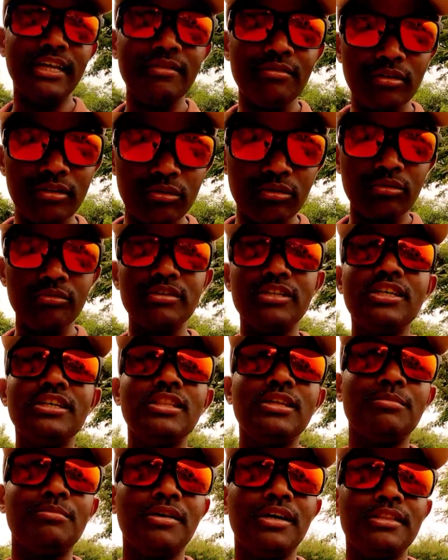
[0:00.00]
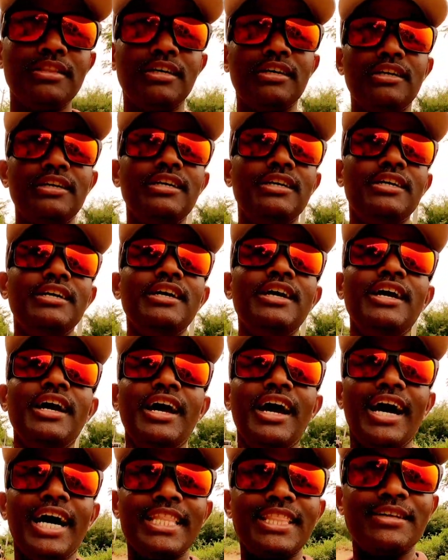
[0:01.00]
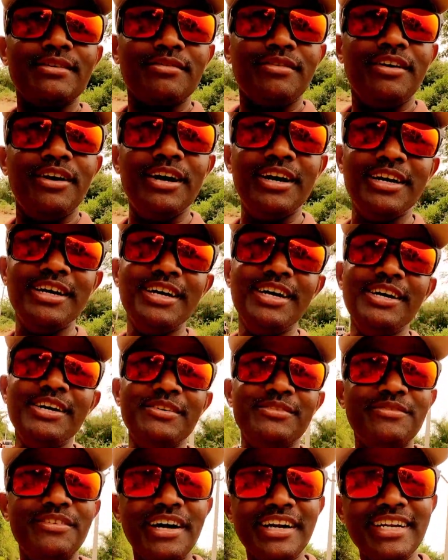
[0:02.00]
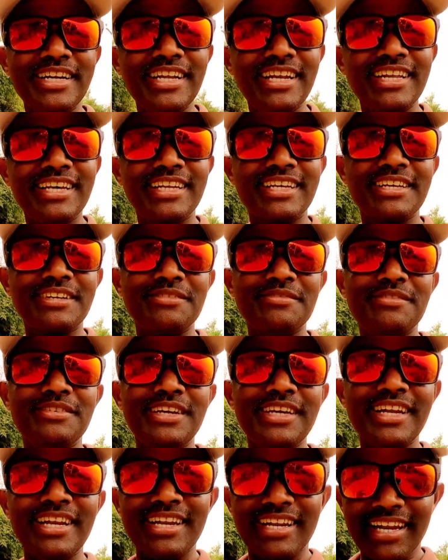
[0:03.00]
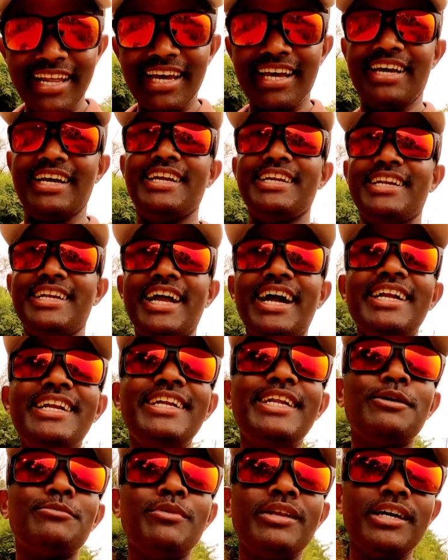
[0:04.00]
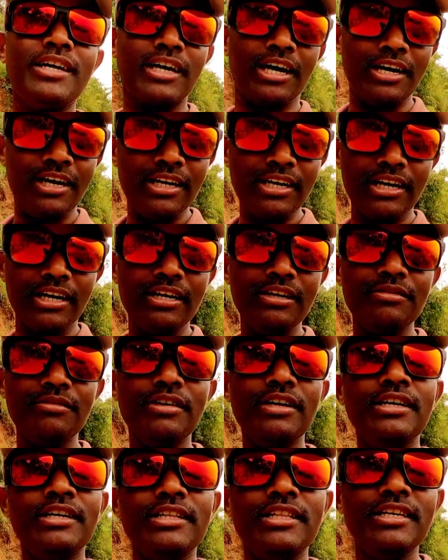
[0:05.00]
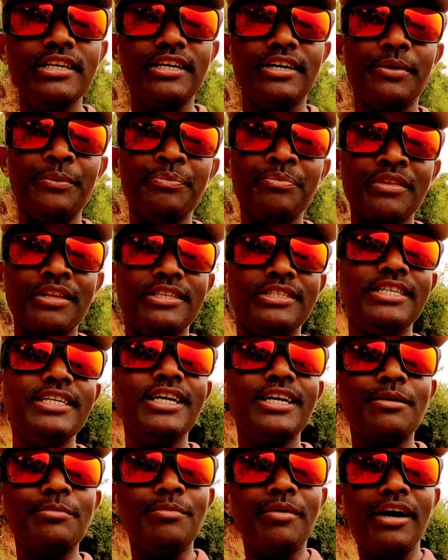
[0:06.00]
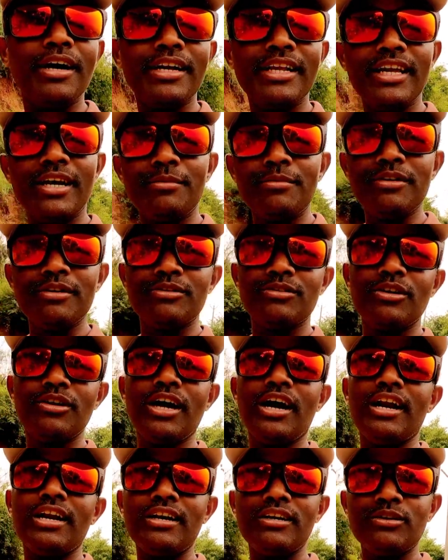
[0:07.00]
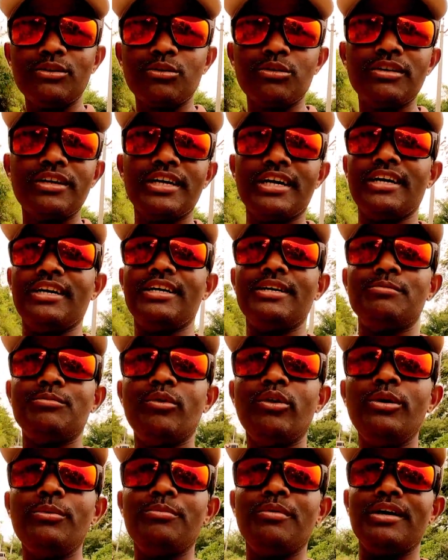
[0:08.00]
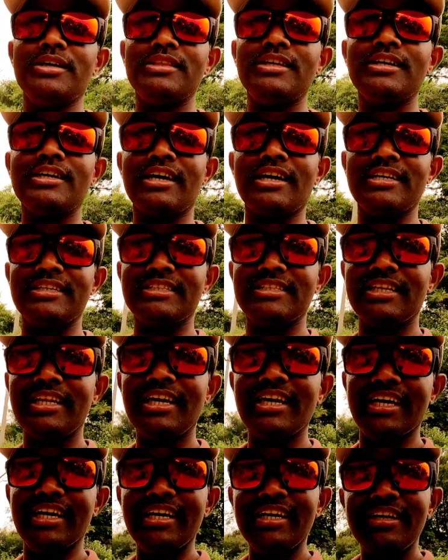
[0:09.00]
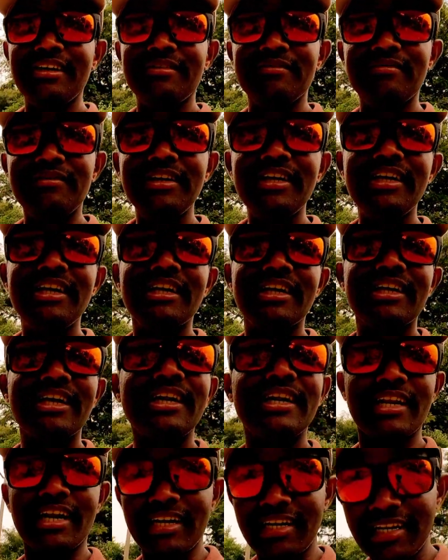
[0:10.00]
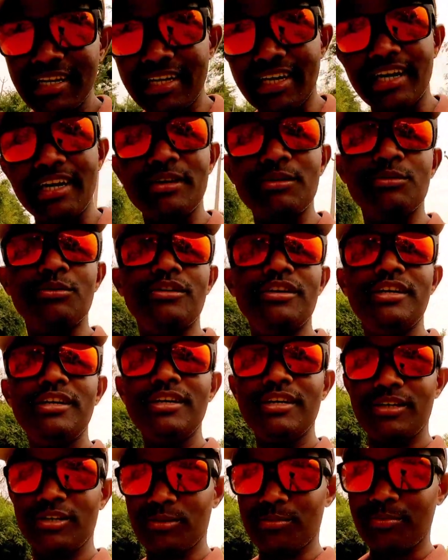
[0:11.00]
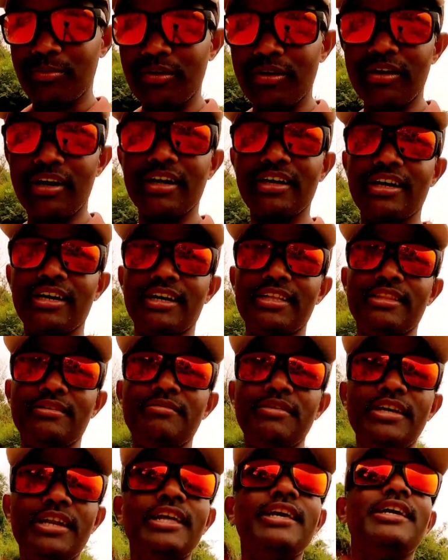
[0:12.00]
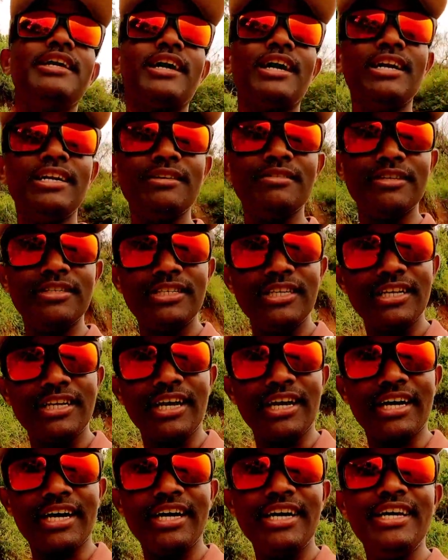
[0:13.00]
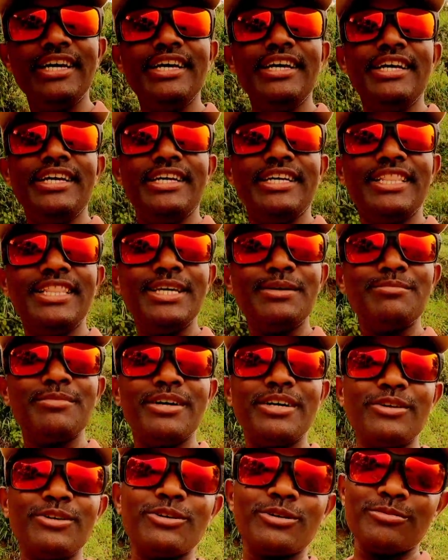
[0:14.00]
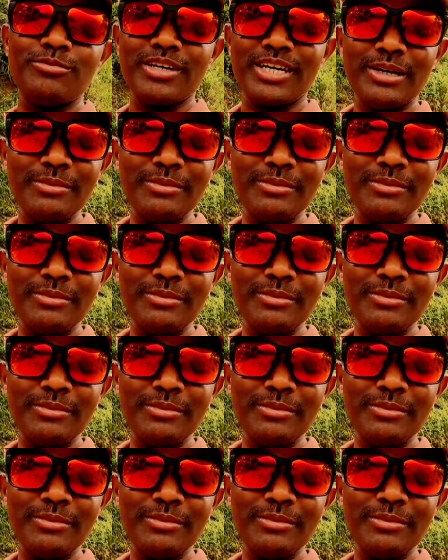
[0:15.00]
டிரைவர் ஒரு விஷயத்தை பார்த்தாரு அந்த வண்டியில் இருக்கிற வீலில் நட்டு அப்படியே கண்டு கண்டு விழுங்குது சீக்கிரம் பாரு அப்படின்னு சொல்லி அலாட் கொடுக்க போய் பார்த்தா கடைசியில் வீலில் நட்டு கழுந்து போய் இப்போ அங்கே அந்த வீலையும் கழட்டி வச்சுருக்காங்க இந்த மாதிரி ஒரு